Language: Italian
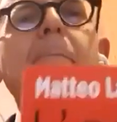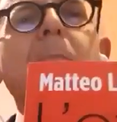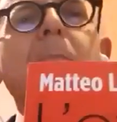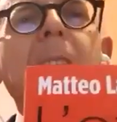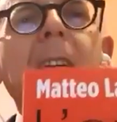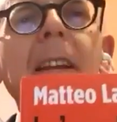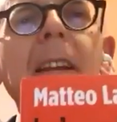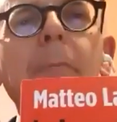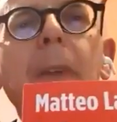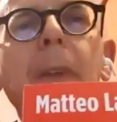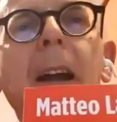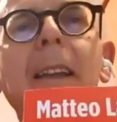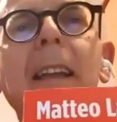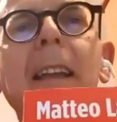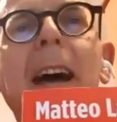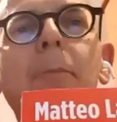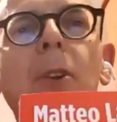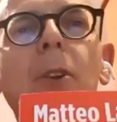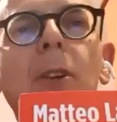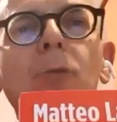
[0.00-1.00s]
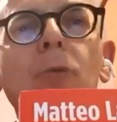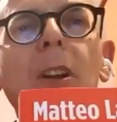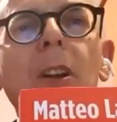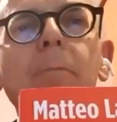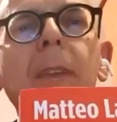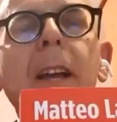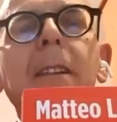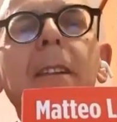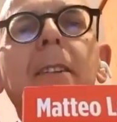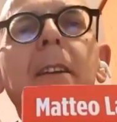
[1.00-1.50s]
e ne parliamo
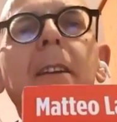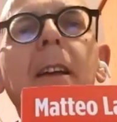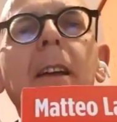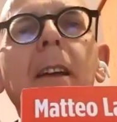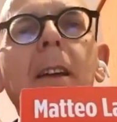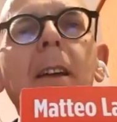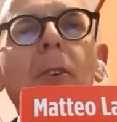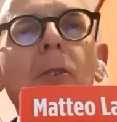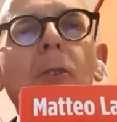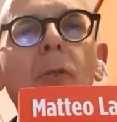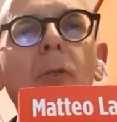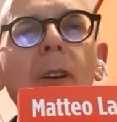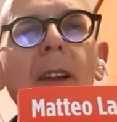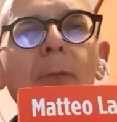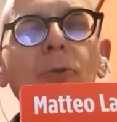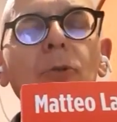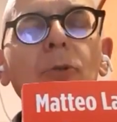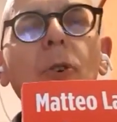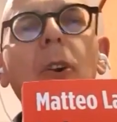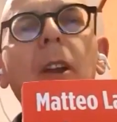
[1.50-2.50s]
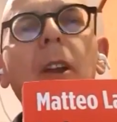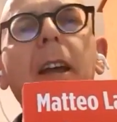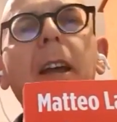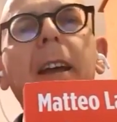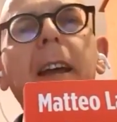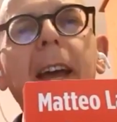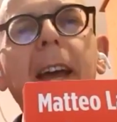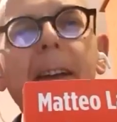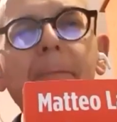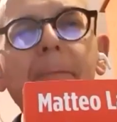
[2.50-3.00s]
naturalmente con l'autore
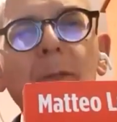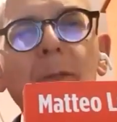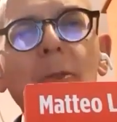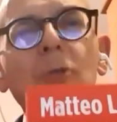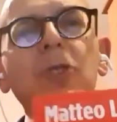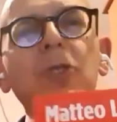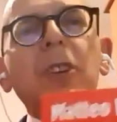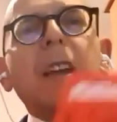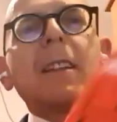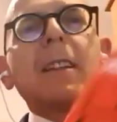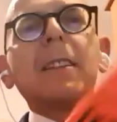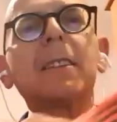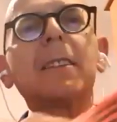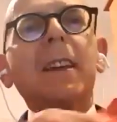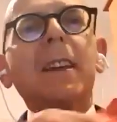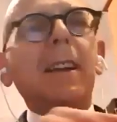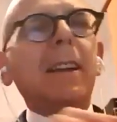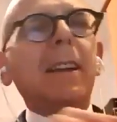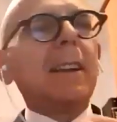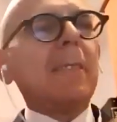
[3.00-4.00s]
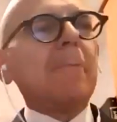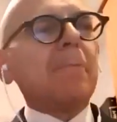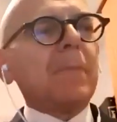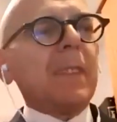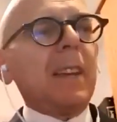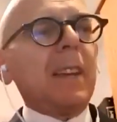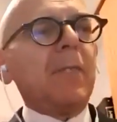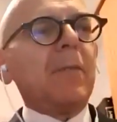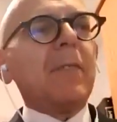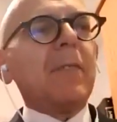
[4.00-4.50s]
che è docente
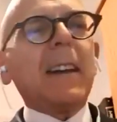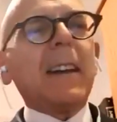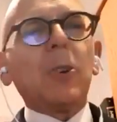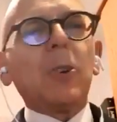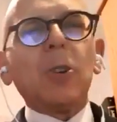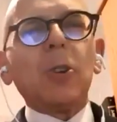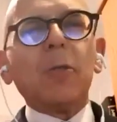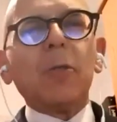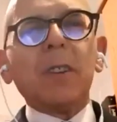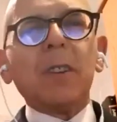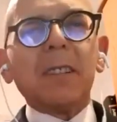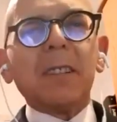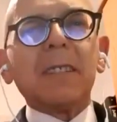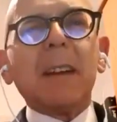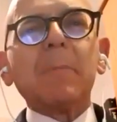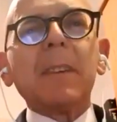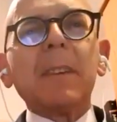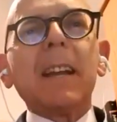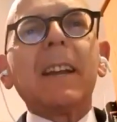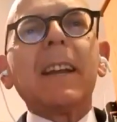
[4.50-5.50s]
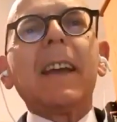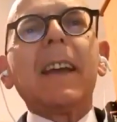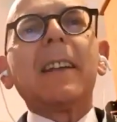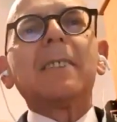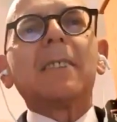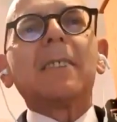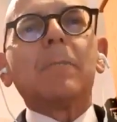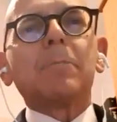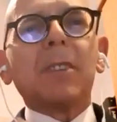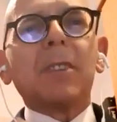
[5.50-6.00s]
in varie università
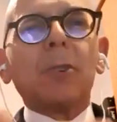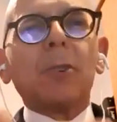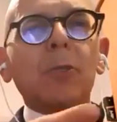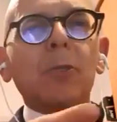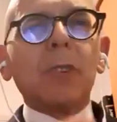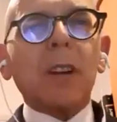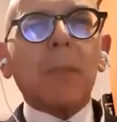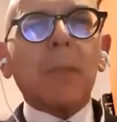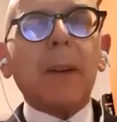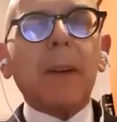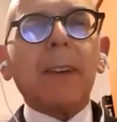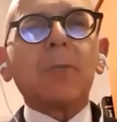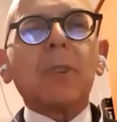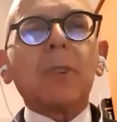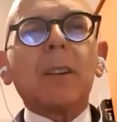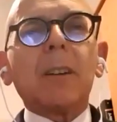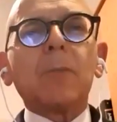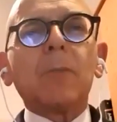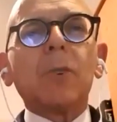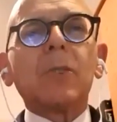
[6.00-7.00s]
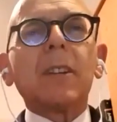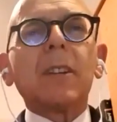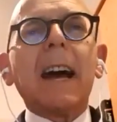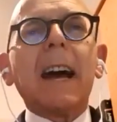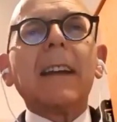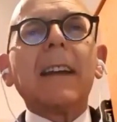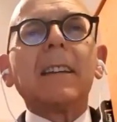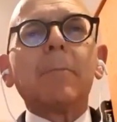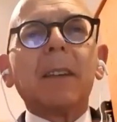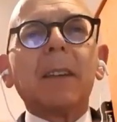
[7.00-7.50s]
milanesi, psicoterapeuta da molti
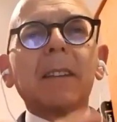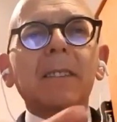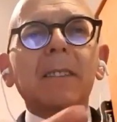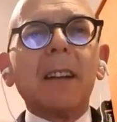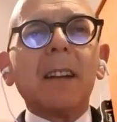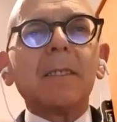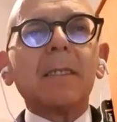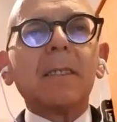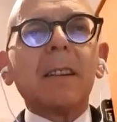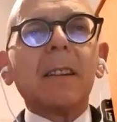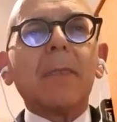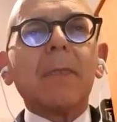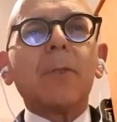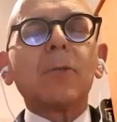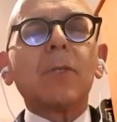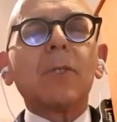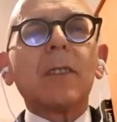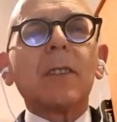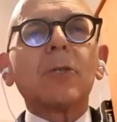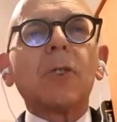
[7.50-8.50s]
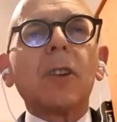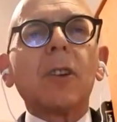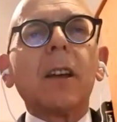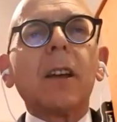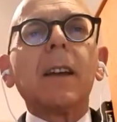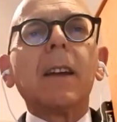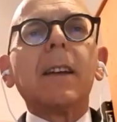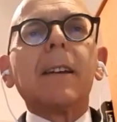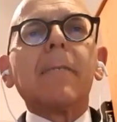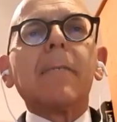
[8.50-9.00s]
anni, presidente della Fondazione
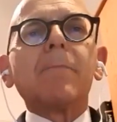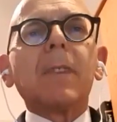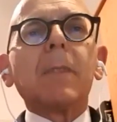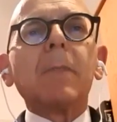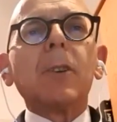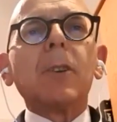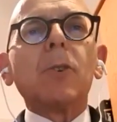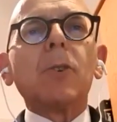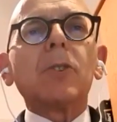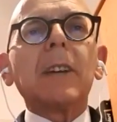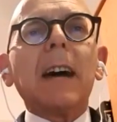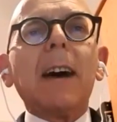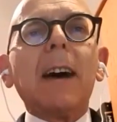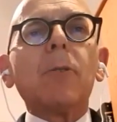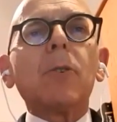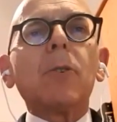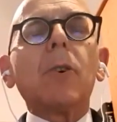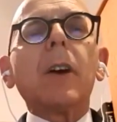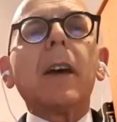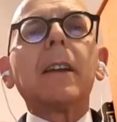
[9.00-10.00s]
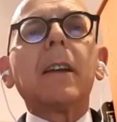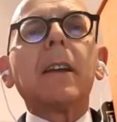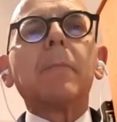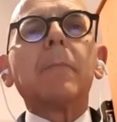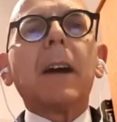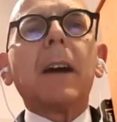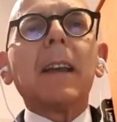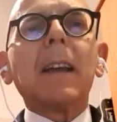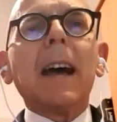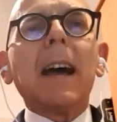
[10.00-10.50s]
Minotauro e ne
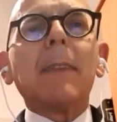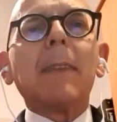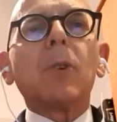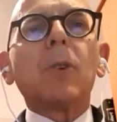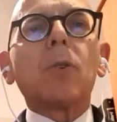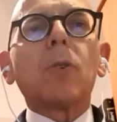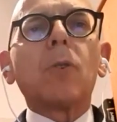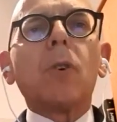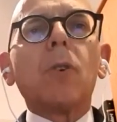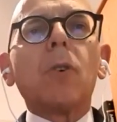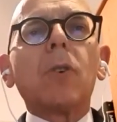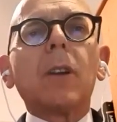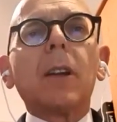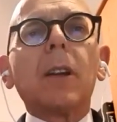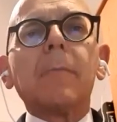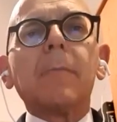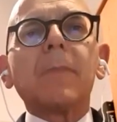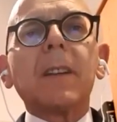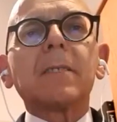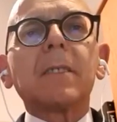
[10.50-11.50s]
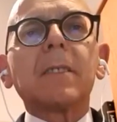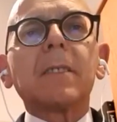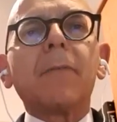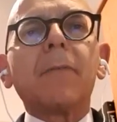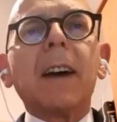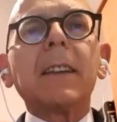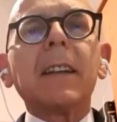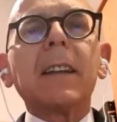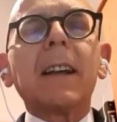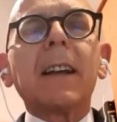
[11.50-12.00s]
parliamo con
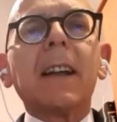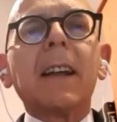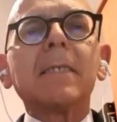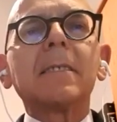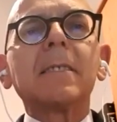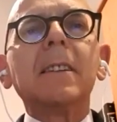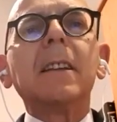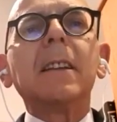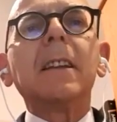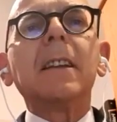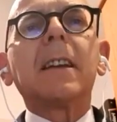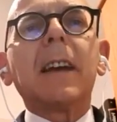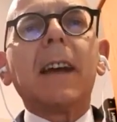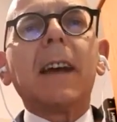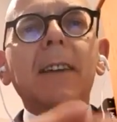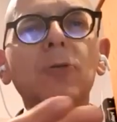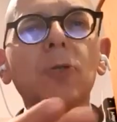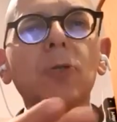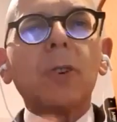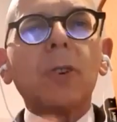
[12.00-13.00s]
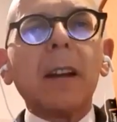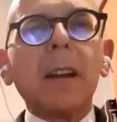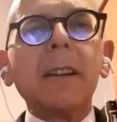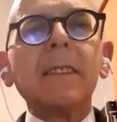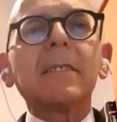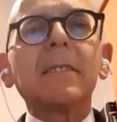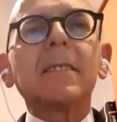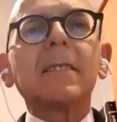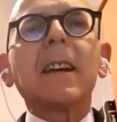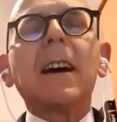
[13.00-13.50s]
Stefania Galassini che è
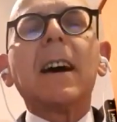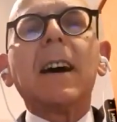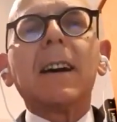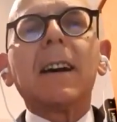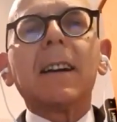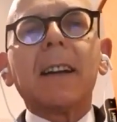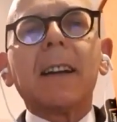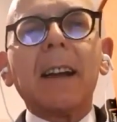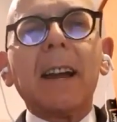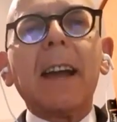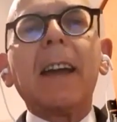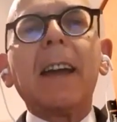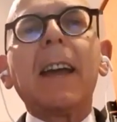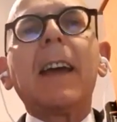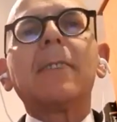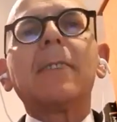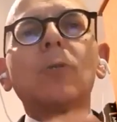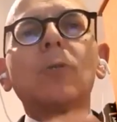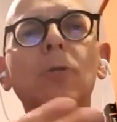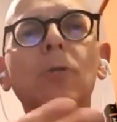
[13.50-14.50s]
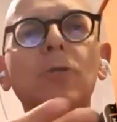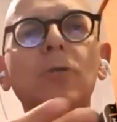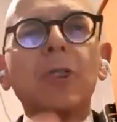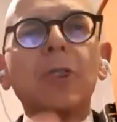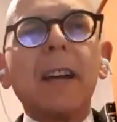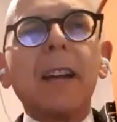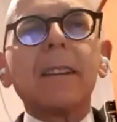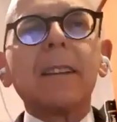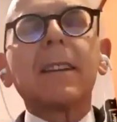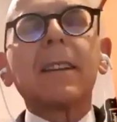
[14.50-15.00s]
giornalista, anche lei è
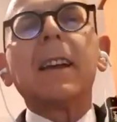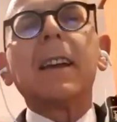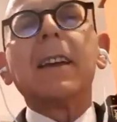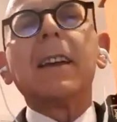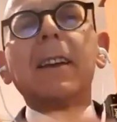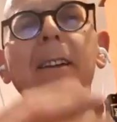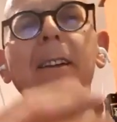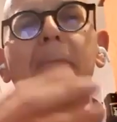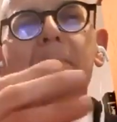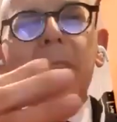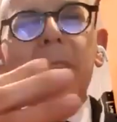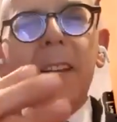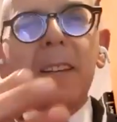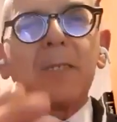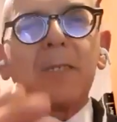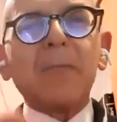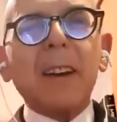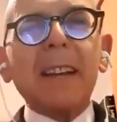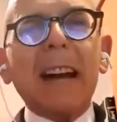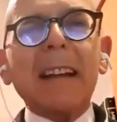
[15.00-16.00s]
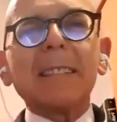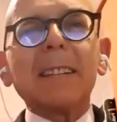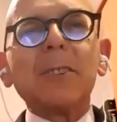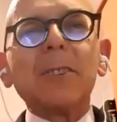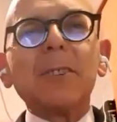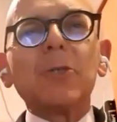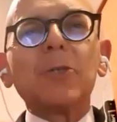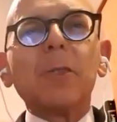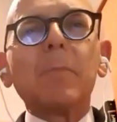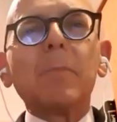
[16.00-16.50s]
docente in svariate
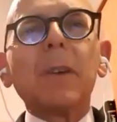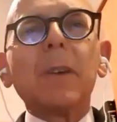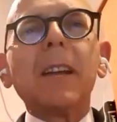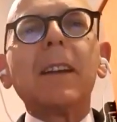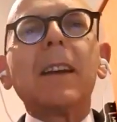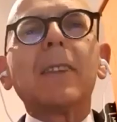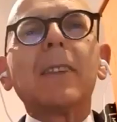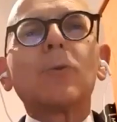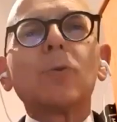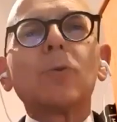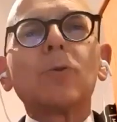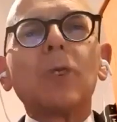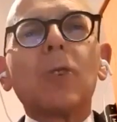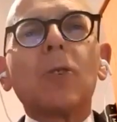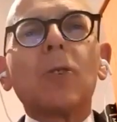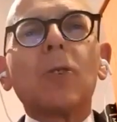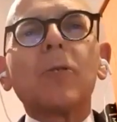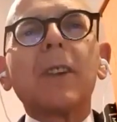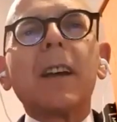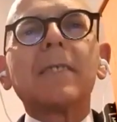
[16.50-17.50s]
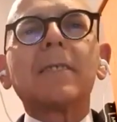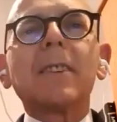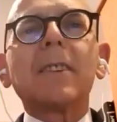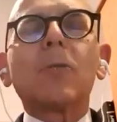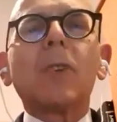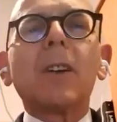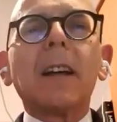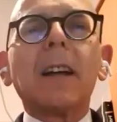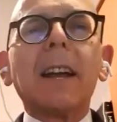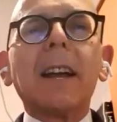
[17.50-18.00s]
discipline, tutte connesse
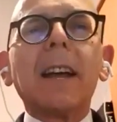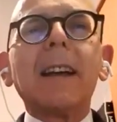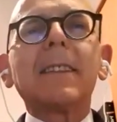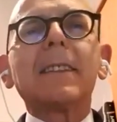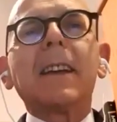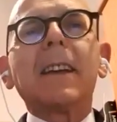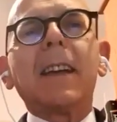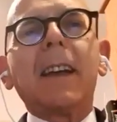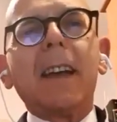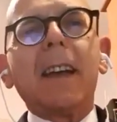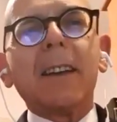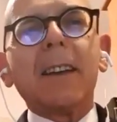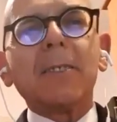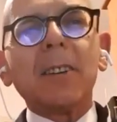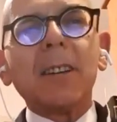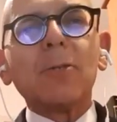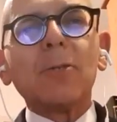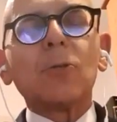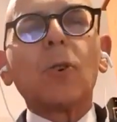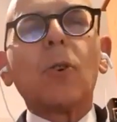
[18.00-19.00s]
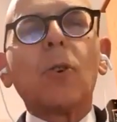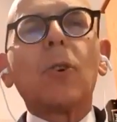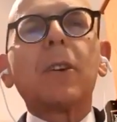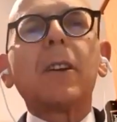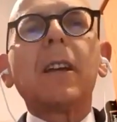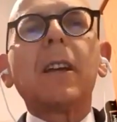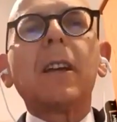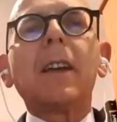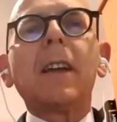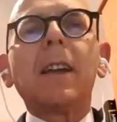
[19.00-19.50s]
con la rete e
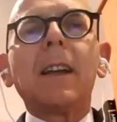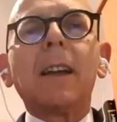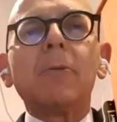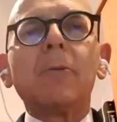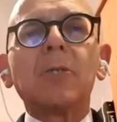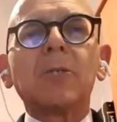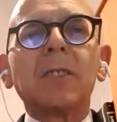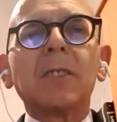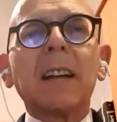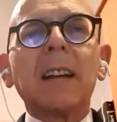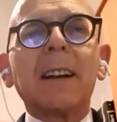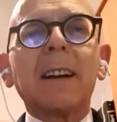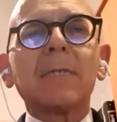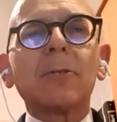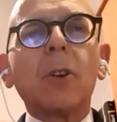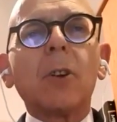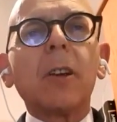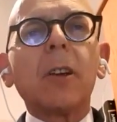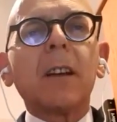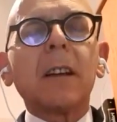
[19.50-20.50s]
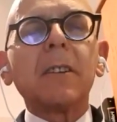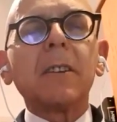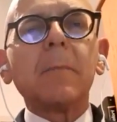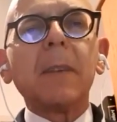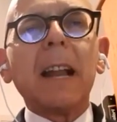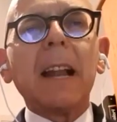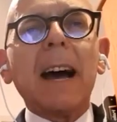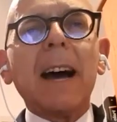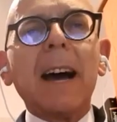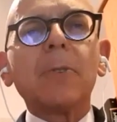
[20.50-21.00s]
dintorni all'Università Cattolica di
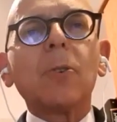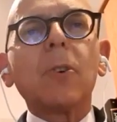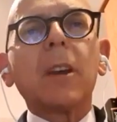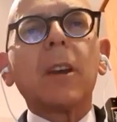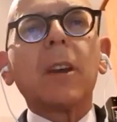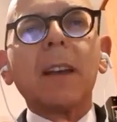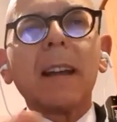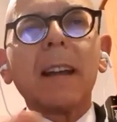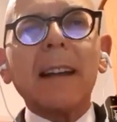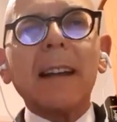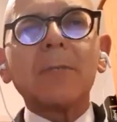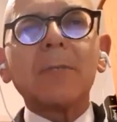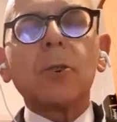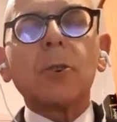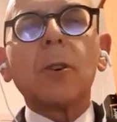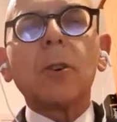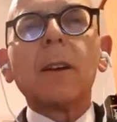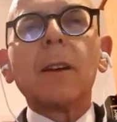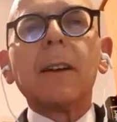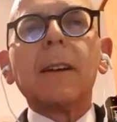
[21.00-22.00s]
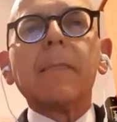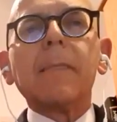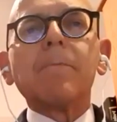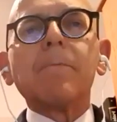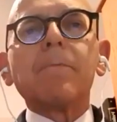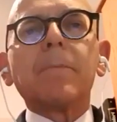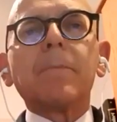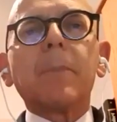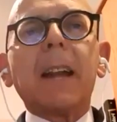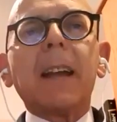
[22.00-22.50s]
Milano. Ringrazio
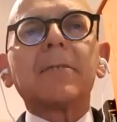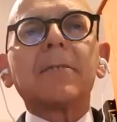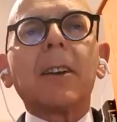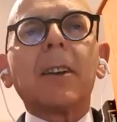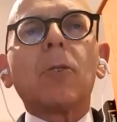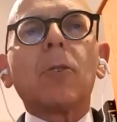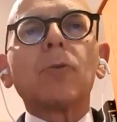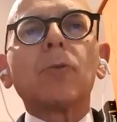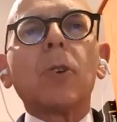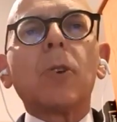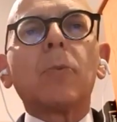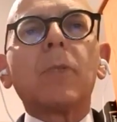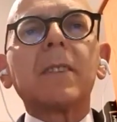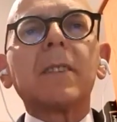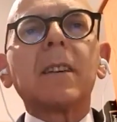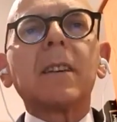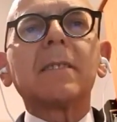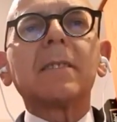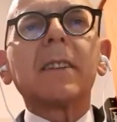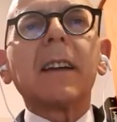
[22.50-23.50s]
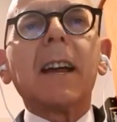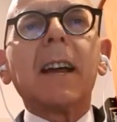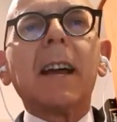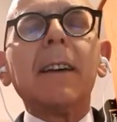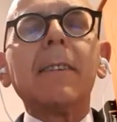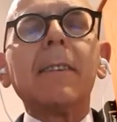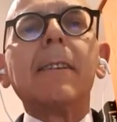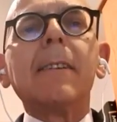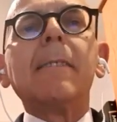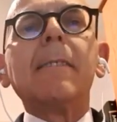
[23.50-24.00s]
per essere con noi questa sera.